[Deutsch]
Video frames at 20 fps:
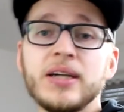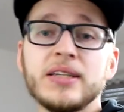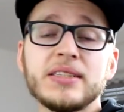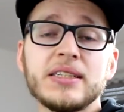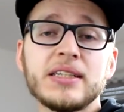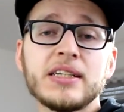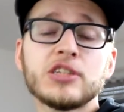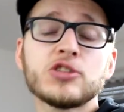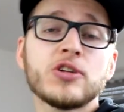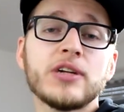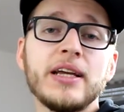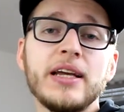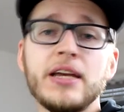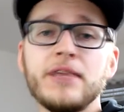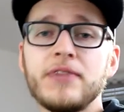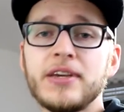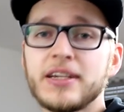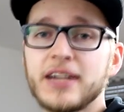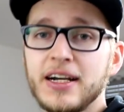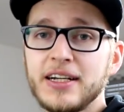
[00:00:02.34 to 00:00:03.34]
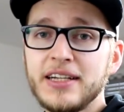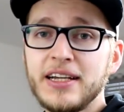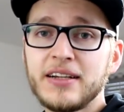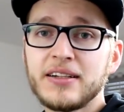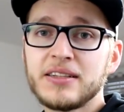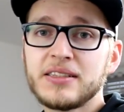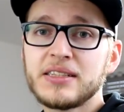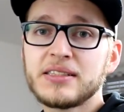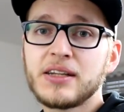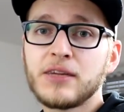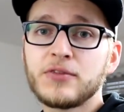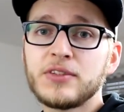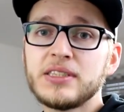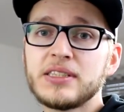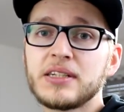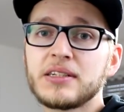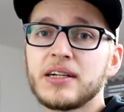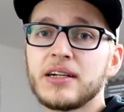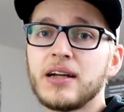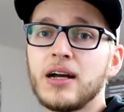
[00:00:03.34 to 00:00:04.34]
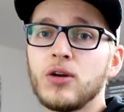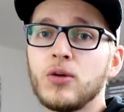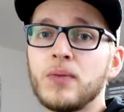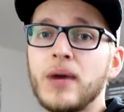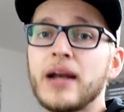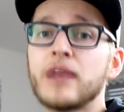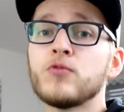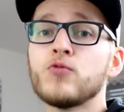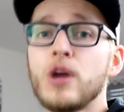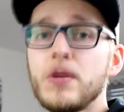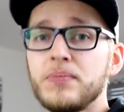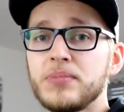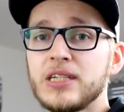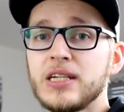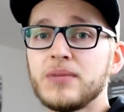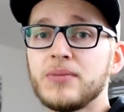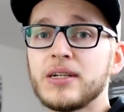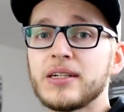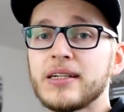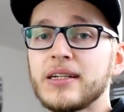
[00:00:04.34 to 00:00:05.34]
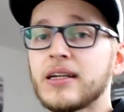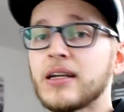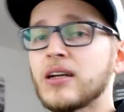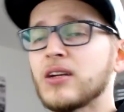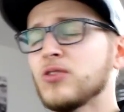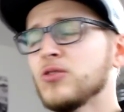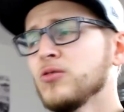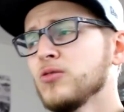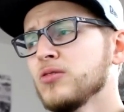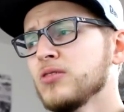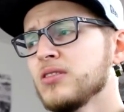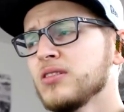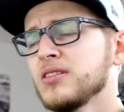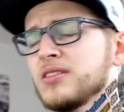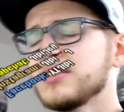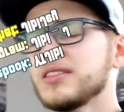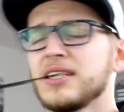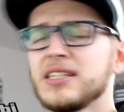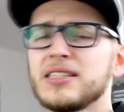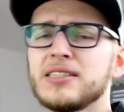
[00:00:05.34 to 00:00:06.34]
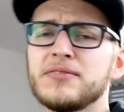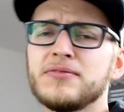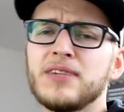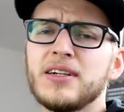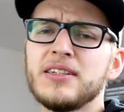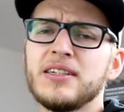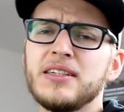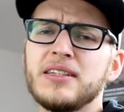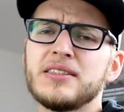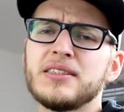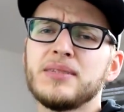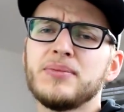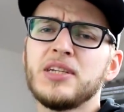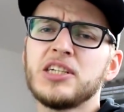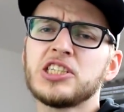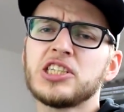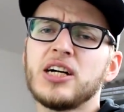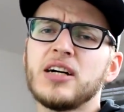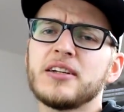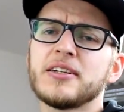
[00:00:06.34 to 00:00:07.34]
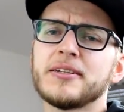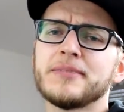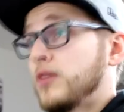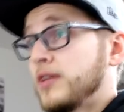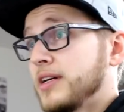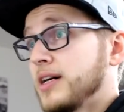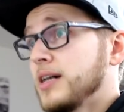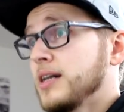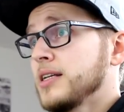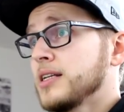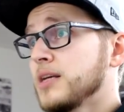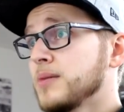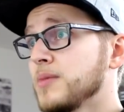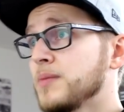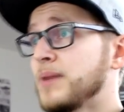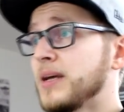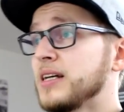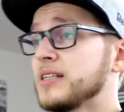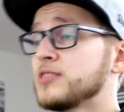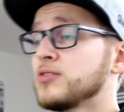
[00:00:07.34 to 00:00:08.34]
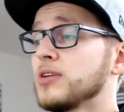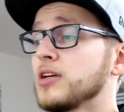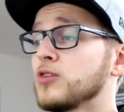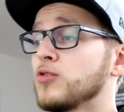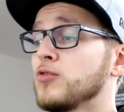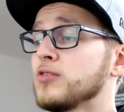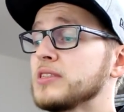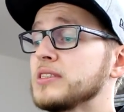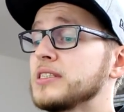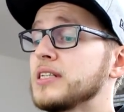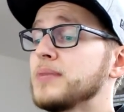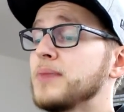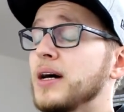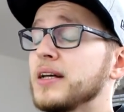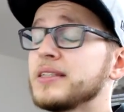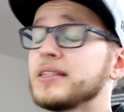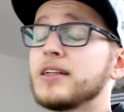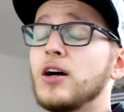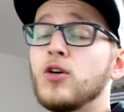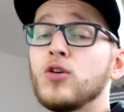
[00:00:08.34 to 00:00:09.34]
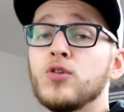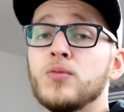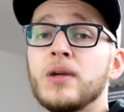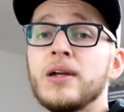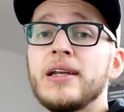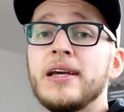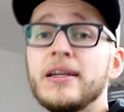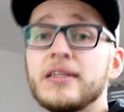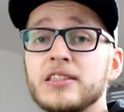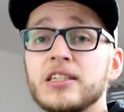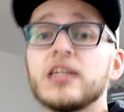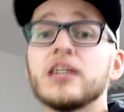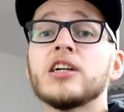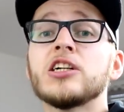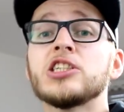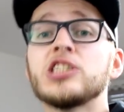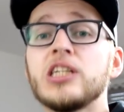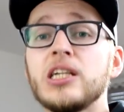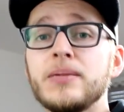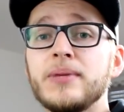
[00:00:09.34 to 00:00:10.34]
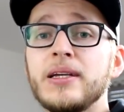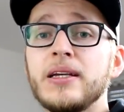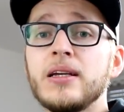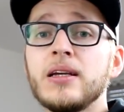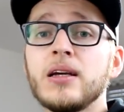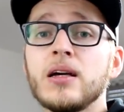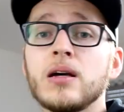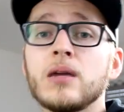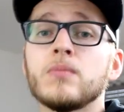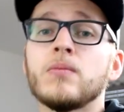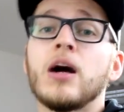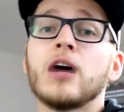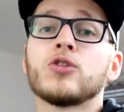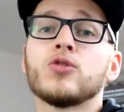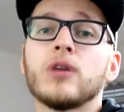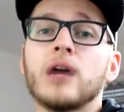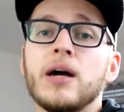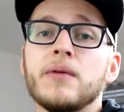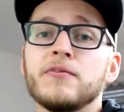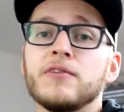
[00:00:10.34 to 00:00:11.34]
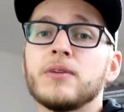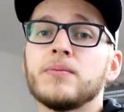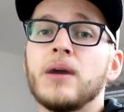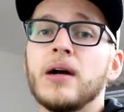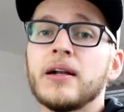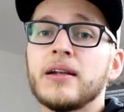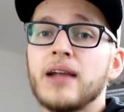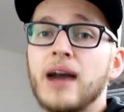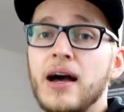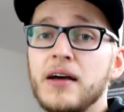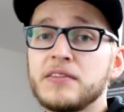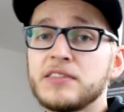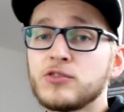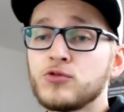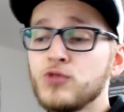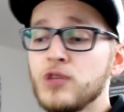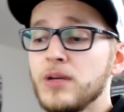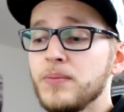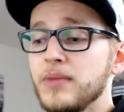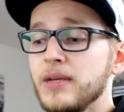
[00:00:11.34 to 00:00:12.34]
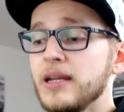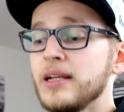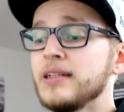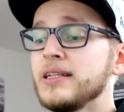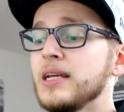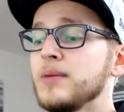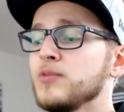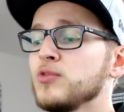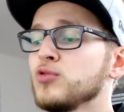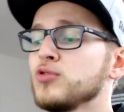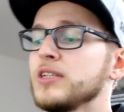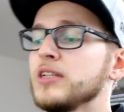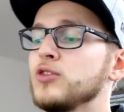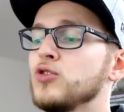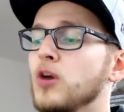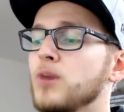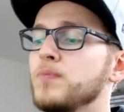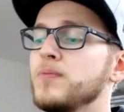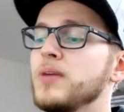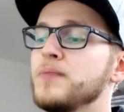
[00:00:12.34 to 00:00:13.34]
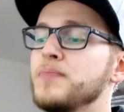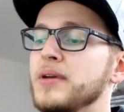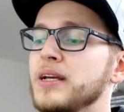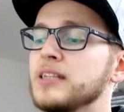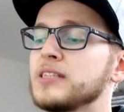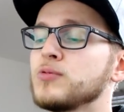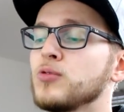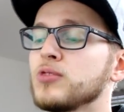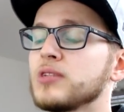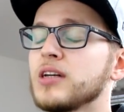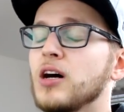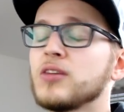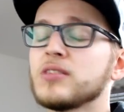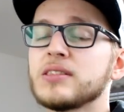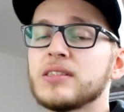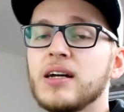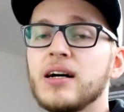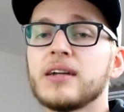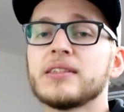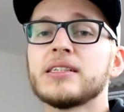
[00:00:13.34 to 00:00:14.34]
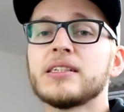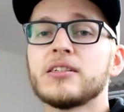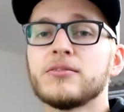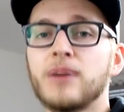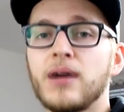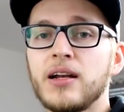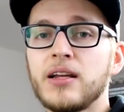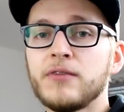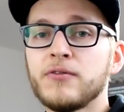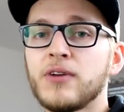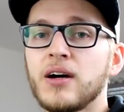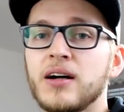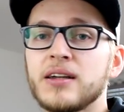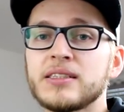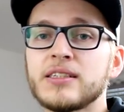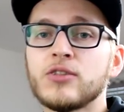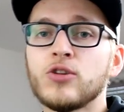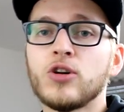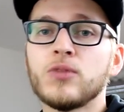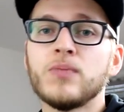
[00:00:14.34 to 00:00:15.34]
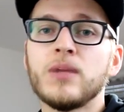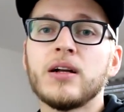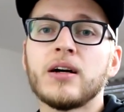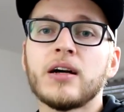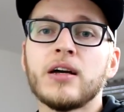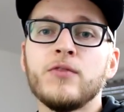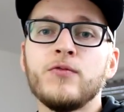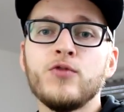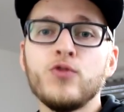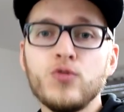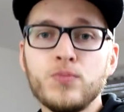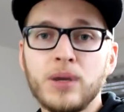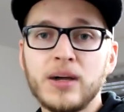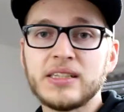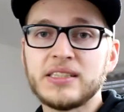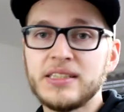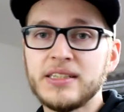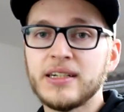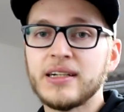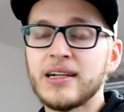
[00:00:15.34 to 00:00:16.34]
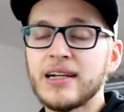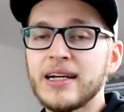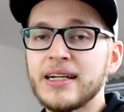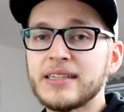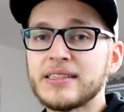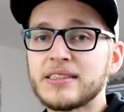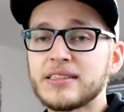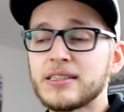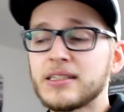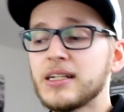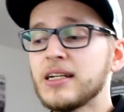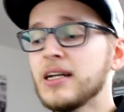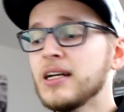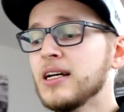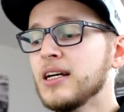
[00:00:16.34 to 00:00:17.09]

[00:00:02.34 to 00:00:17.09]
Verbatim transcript: Es ist ja schon eine Ewigkeit her, dass es auf diesem Kanal um ein Rap-Thema ging und das fand ich ziemlich schade. Und ja, ich habe mir bei so einer großen Thematik auch überlegt, Shibi, mach doch einfach mal einen Livestream, in dem du die JBB 2018 Quali-Phase nochmal Revue passieren lässt.